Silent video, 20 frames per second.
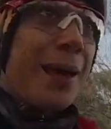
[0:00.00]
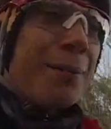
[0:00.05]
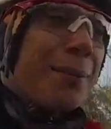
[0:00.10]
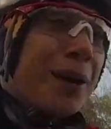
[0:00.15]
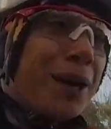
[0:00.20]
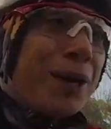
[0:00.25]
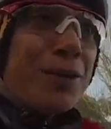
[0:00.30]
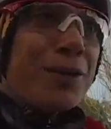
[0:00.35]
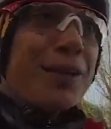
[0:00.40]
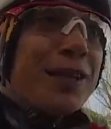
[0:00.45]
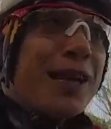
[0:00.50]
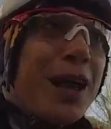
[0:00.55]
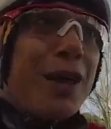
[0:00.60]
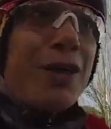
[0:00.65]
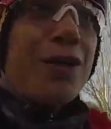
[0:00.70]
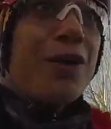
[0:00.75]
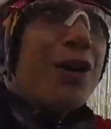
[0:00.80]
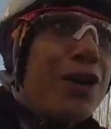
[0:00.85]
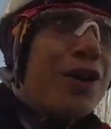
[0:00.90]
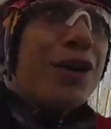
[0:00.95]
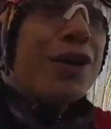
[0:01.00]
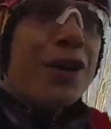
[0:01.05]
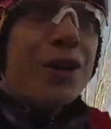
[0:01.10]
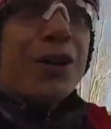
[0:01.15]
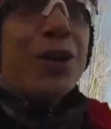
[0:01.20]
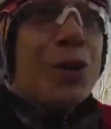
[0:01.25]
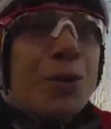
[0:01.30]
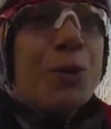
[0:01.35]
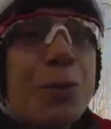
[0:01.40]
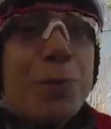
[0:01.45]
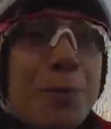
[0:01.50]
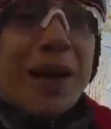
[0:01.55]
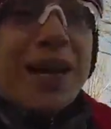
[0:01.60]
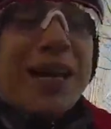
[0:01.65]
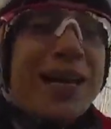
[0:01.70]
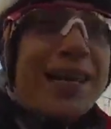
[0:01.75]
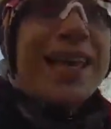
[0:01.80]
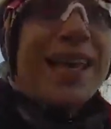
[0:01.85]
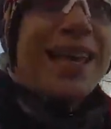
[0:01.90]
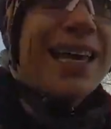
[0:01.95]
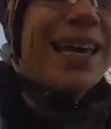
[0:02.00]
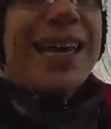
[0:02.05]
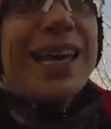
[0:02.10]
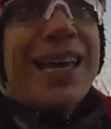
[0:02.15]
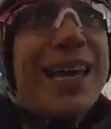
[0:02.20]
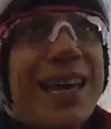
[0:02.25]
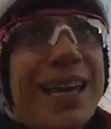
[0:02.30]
me he encontrado un mail de,